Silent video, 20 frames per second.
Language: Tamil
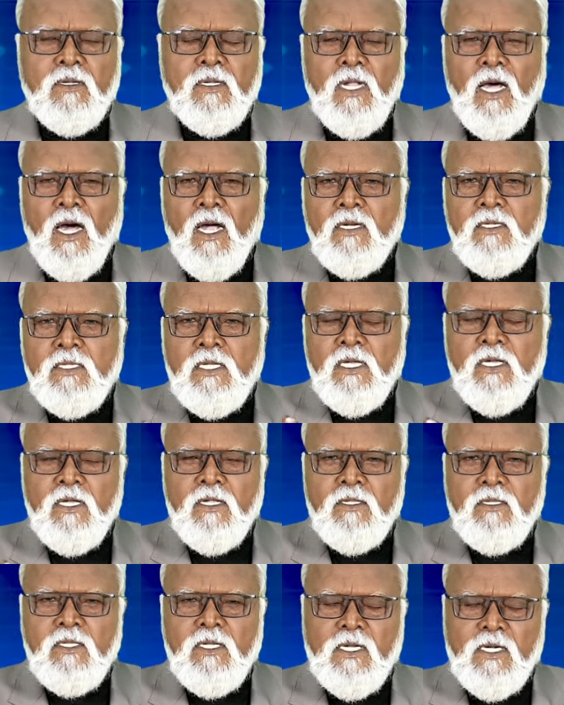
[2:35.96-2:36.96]
நான்கு
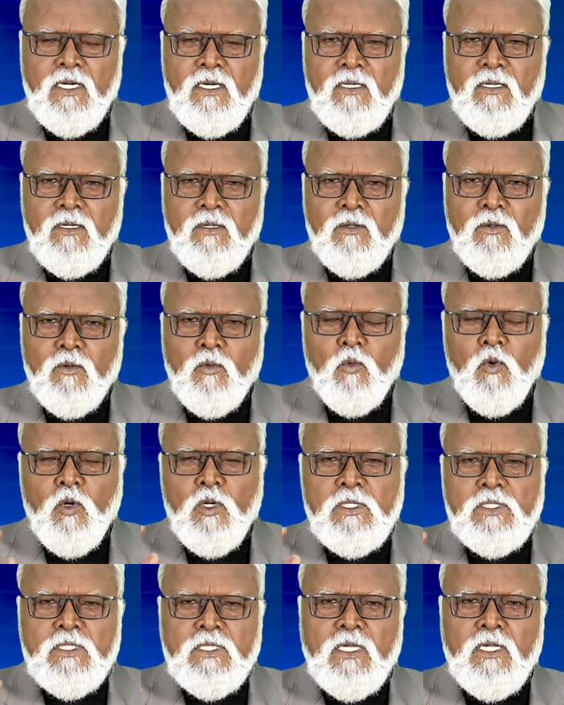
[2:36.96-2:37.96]
எருதுகள்
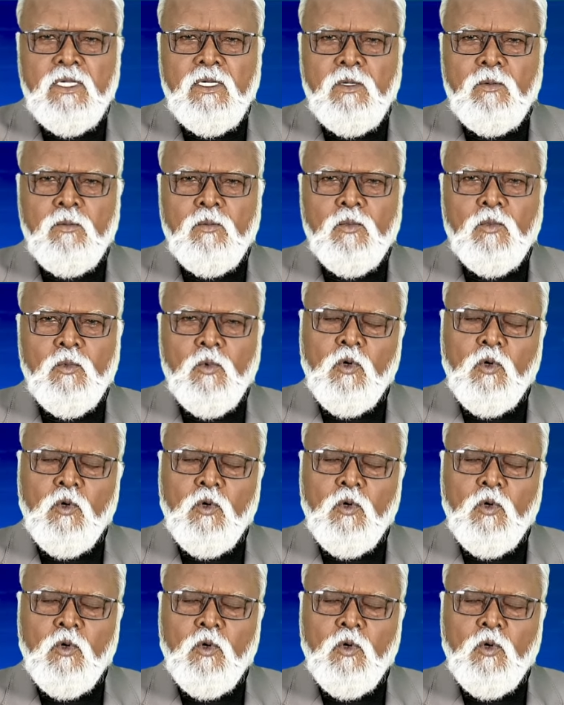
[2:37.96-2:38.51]
ஒரு சிங்கம்